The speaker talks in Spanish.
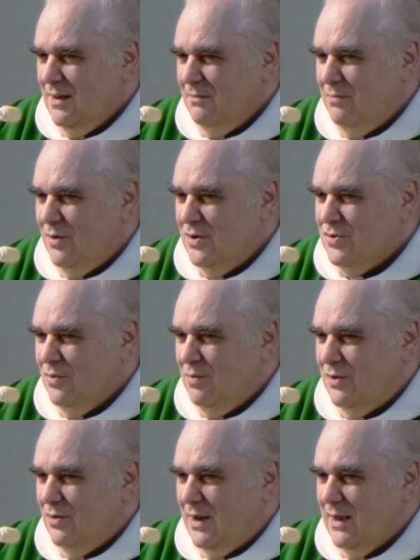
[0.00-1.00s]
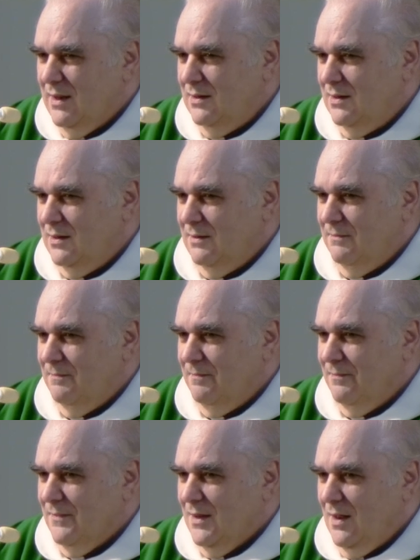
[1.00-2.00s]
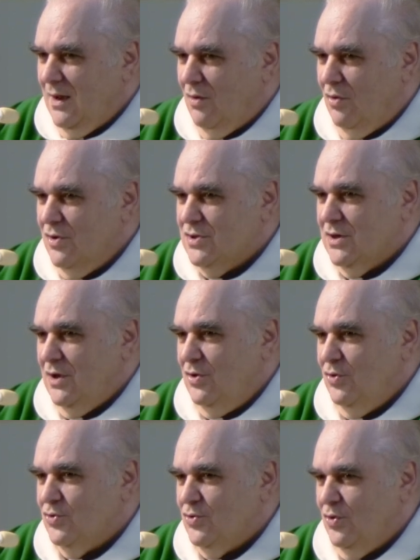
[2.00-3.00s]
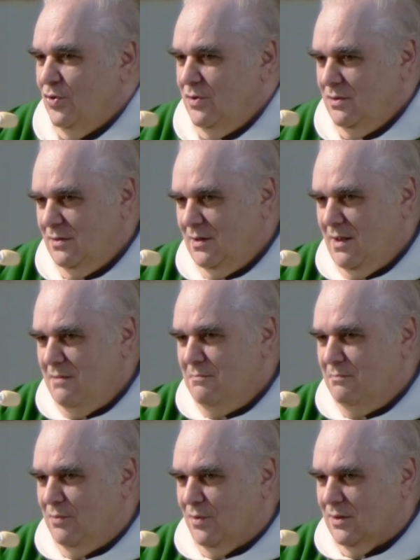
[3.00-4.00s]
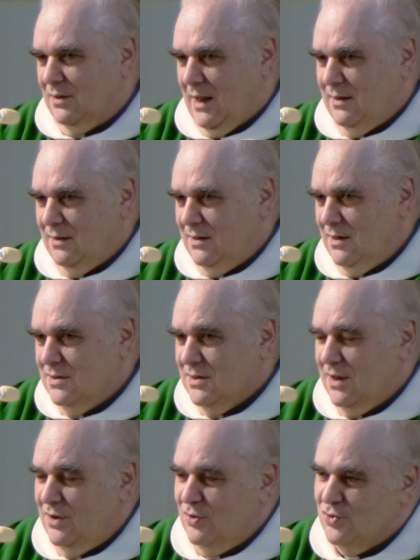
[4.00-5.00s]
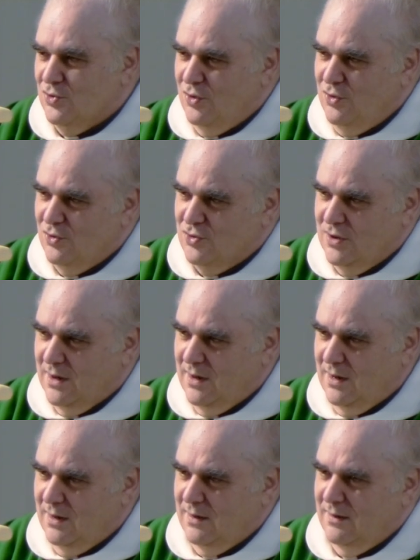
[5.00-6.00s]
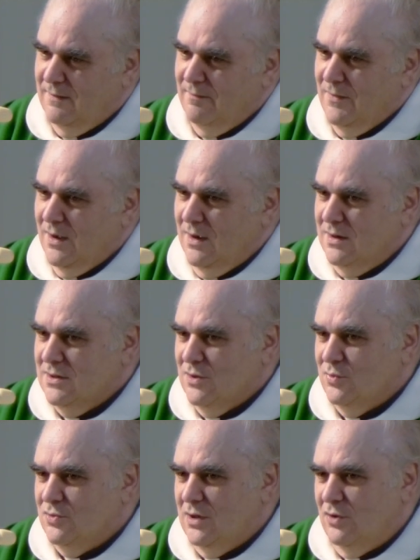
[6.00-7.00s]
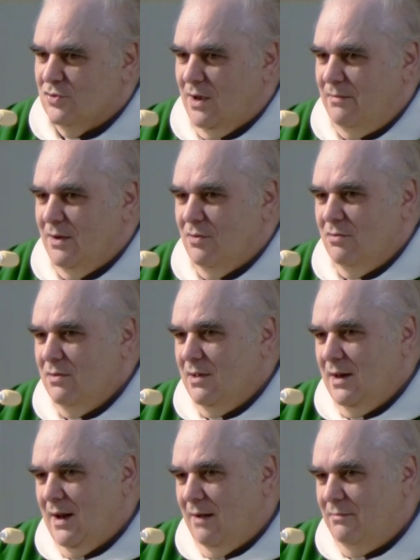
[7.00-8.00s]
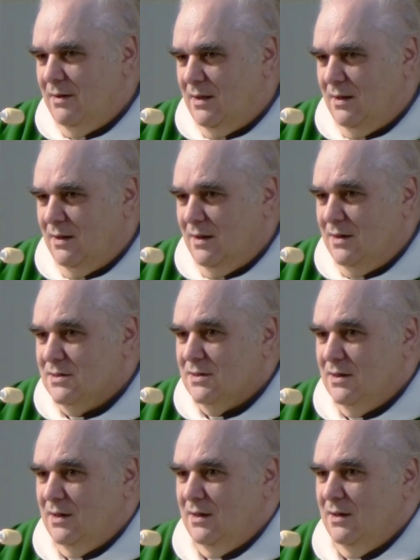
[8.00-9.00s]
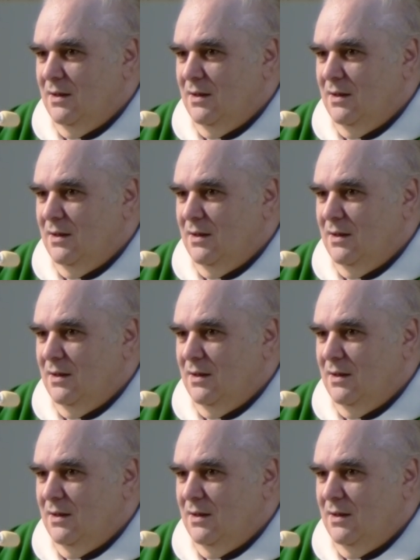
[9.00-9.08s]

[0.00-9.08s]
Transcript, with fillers: Por eso cuando la gente oh, es que yo soy importante, es que yo soy no sé qué, es que usted no sabe con quién habla, es que